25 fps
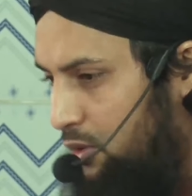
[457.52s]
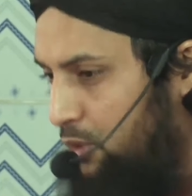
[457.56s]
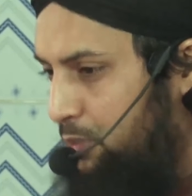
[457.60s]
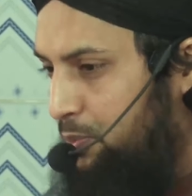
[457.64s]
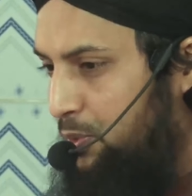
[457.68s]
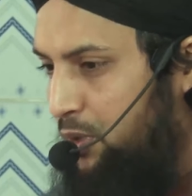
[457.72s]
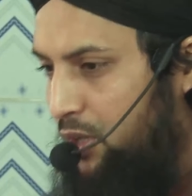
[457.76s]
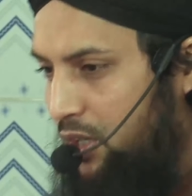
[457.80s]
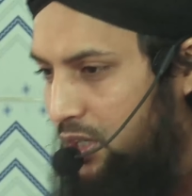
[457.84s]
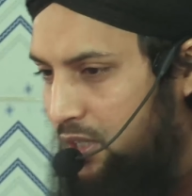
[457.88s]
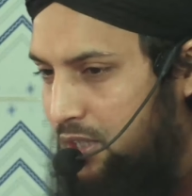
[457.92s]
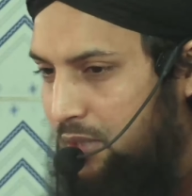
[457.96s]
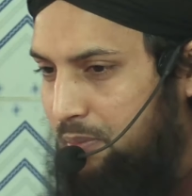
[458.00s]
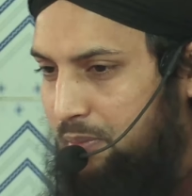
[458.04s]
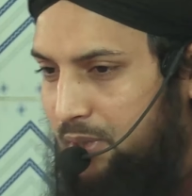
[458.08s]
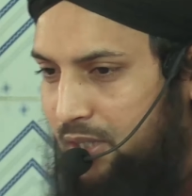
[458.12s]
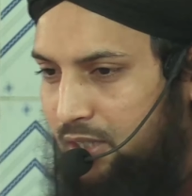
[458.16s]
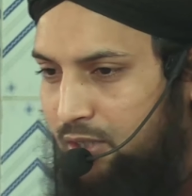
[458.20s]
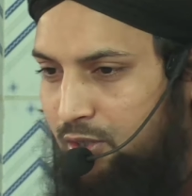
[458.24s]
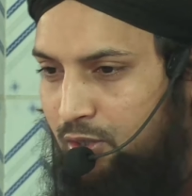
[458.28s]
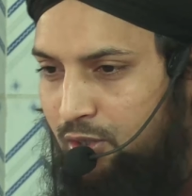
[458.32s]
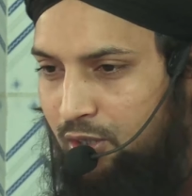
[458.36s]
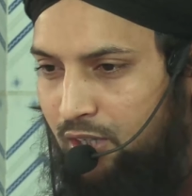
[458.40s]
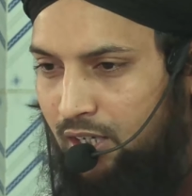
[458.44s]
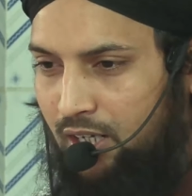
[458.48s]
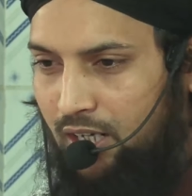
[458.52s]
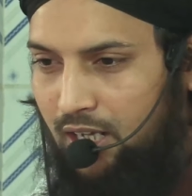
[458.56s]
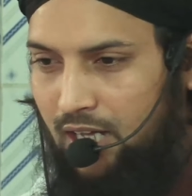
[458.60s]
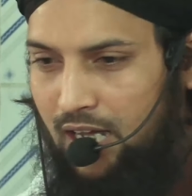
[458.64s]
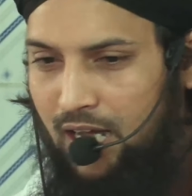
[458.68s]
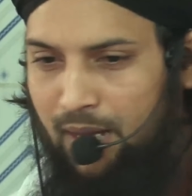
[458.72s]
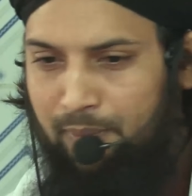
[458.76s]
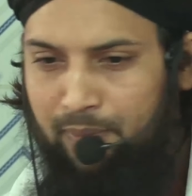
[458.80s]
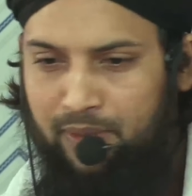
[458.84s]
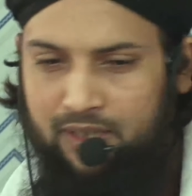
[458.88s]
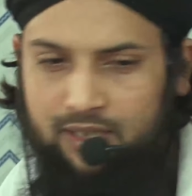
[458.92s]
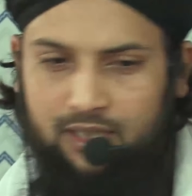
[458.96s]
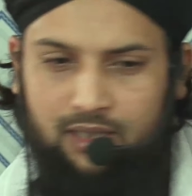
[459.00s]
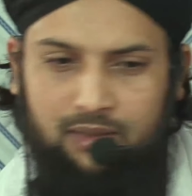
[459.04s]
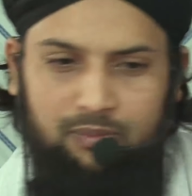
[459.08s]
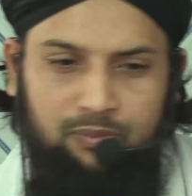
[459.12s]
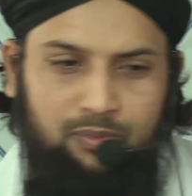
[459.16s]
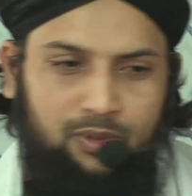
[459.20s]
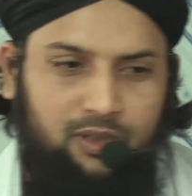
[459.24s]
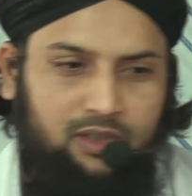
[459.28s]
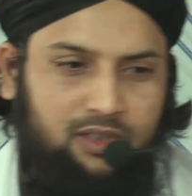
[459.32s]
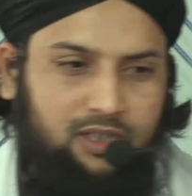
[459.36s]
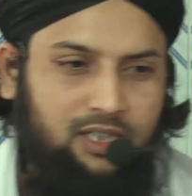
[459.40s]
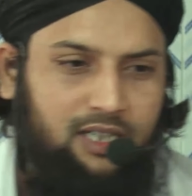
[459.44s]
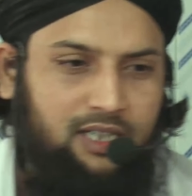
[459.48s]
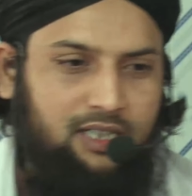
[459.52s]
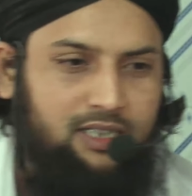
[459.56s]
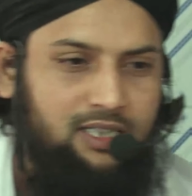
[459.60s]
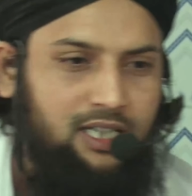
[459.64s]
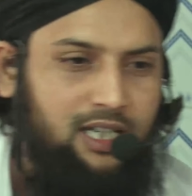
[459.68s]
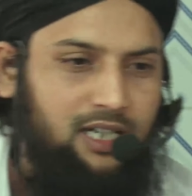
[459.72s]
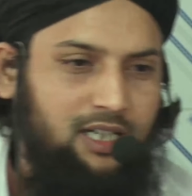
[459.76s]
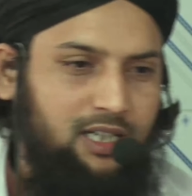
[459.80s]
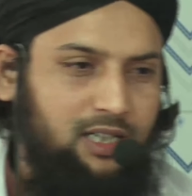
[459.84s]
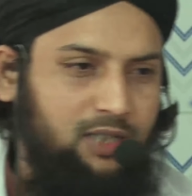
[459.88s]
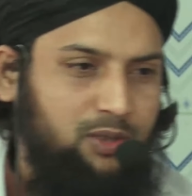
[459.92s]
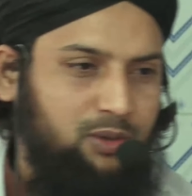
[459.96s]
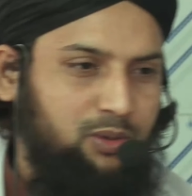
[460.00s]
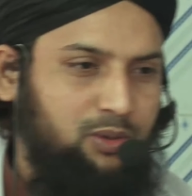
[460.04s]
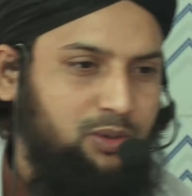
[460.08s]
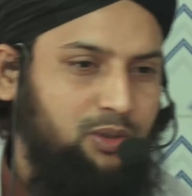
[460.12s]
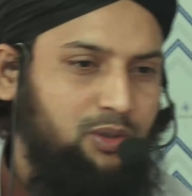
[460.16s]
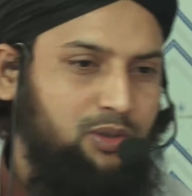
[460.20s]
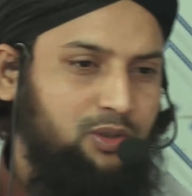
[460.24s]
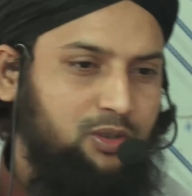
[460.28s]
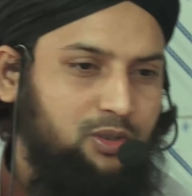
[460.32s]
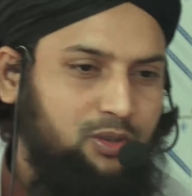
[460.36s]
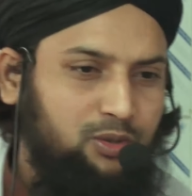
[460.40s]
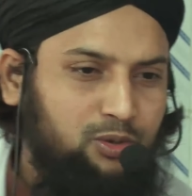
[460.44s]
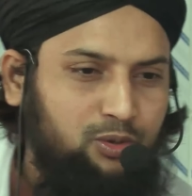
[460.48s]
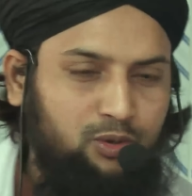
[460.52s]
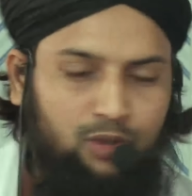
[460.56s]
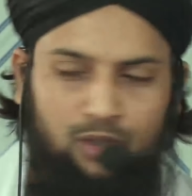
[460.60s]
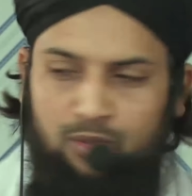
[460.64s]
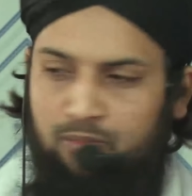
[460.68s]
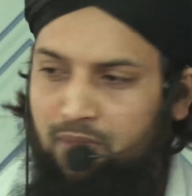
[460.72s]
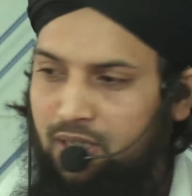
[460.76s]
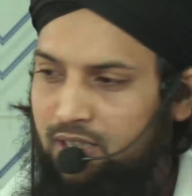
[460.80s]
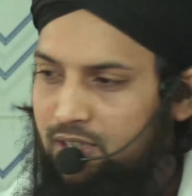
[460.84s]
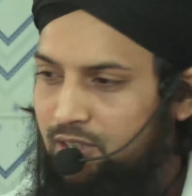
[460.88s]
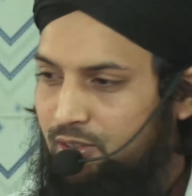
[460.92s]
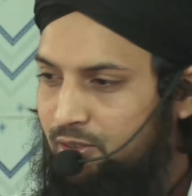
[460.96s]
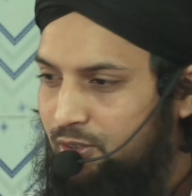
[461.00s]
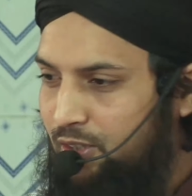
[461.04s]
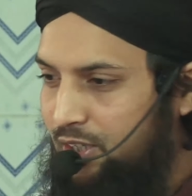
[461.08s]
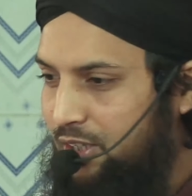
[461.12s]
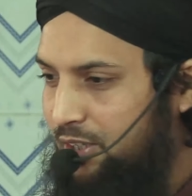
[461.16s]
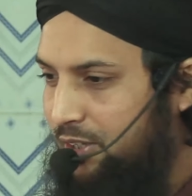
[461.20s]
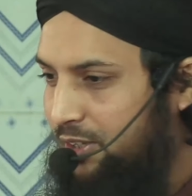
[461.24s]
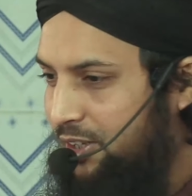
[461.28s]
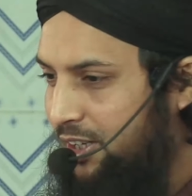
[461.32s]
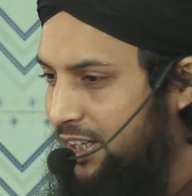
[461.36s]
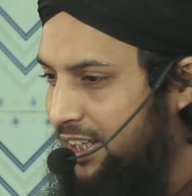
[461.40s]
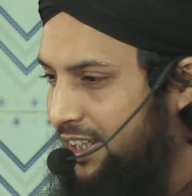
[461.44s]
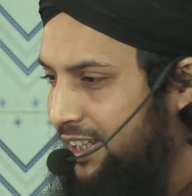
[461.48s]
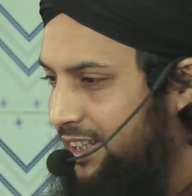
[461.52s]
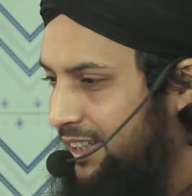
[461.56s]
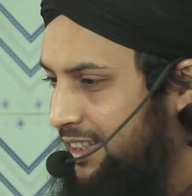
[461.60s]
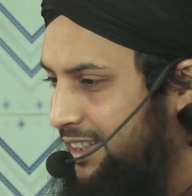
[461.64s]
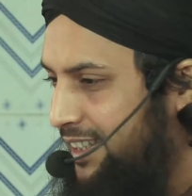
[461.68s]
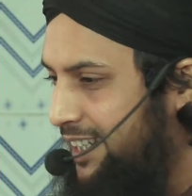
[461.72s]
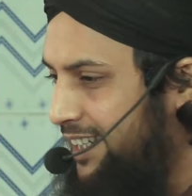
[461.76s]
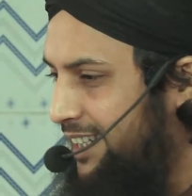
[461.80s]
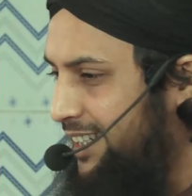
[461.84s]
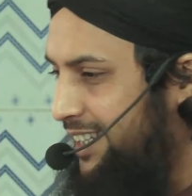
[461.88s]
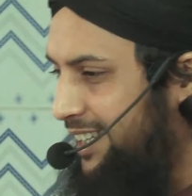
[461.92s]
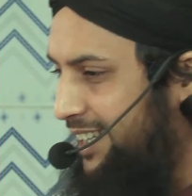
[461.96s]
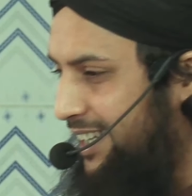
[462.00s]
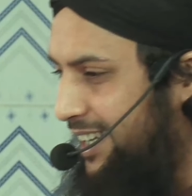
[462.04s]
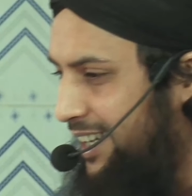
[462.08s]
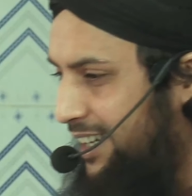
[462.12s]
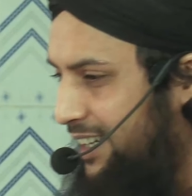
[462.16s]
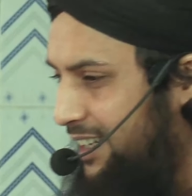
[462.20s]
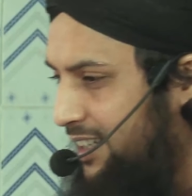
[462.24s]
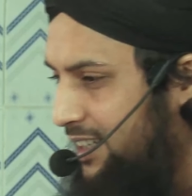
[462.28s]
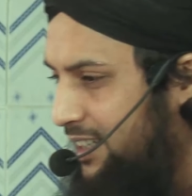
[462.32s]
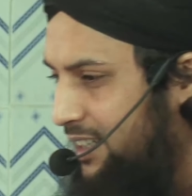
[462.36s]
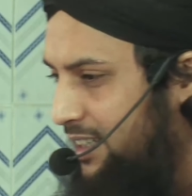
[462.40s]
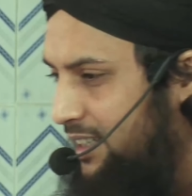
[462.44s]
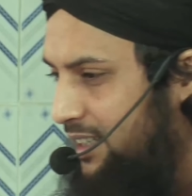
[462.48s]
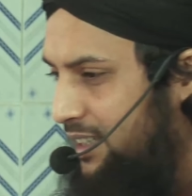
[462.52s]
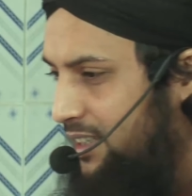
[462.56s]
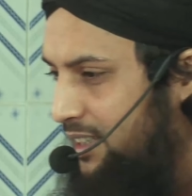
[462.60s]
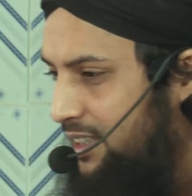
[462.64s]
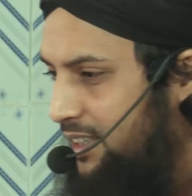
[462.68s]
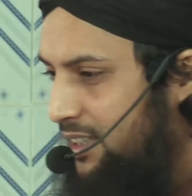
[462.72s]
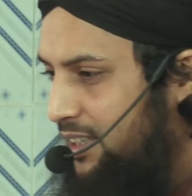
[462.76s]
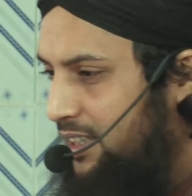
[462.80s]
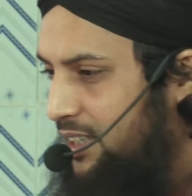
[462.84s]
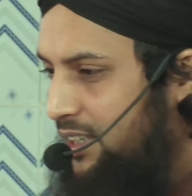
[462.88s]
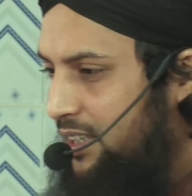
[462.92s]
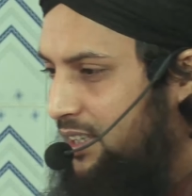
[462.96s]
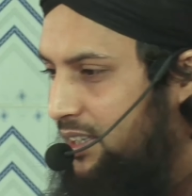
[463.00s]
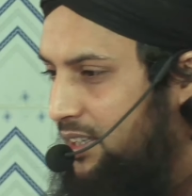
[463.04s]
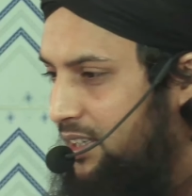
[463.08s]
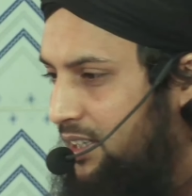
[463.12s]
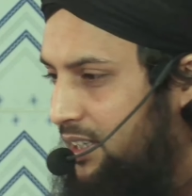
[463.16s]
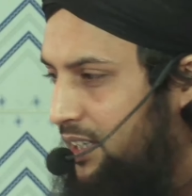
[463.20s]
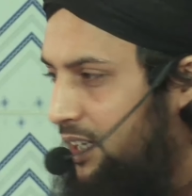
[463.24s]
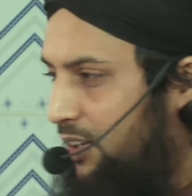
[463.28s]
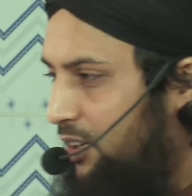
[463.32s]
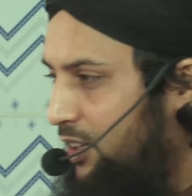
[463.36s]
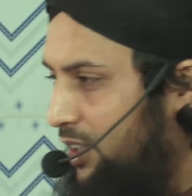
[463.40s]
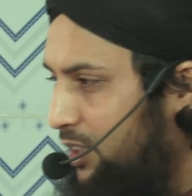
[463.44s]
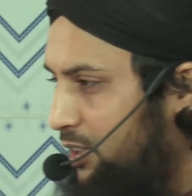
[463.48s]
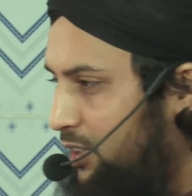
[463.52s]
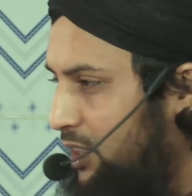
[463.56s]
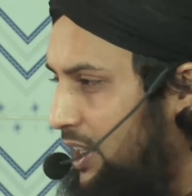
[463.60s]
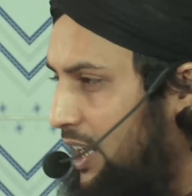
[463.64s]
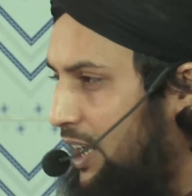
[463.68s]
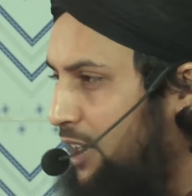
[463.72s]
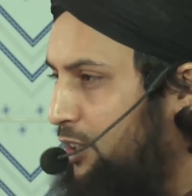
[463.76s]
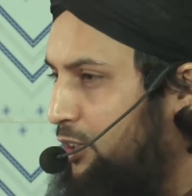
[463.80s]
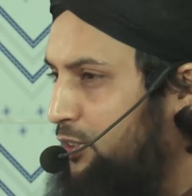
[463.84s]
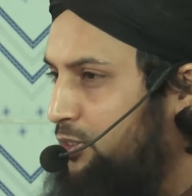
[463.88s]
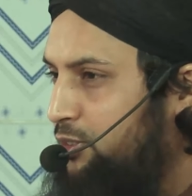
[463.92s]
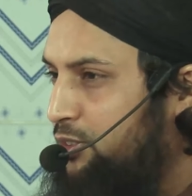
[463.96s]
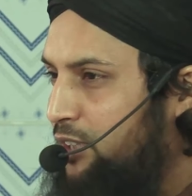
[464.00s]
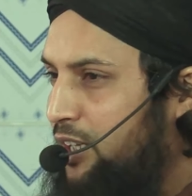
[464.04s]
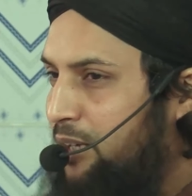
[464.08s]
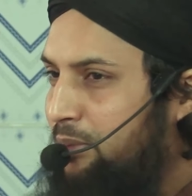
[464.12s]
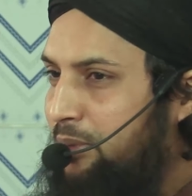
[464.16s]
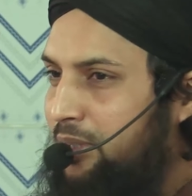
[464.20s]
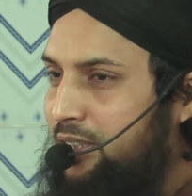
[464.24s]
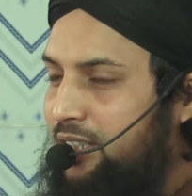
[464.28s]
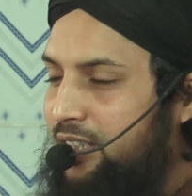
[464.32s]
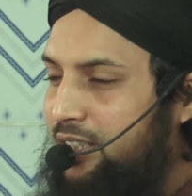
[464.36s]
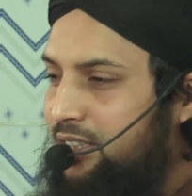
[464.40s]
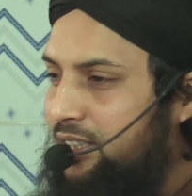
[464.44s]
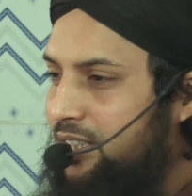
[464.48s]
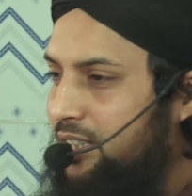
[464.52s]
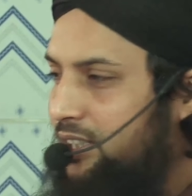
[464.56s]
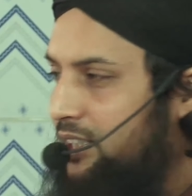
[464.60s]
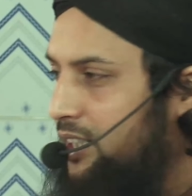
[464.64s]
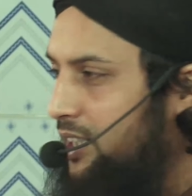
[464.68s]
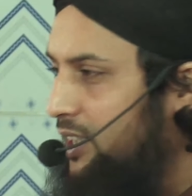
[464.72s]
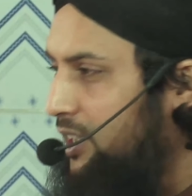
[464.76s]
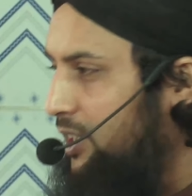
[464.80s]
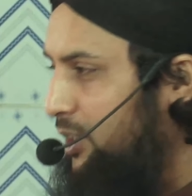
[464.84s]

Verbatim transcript: উপরে ডিপেন্ড করে আমাদের প্রত্যেকটা ঋতু দুই মাস করে হয় ঠিক না অনেক এখন তো আমাদের দেশে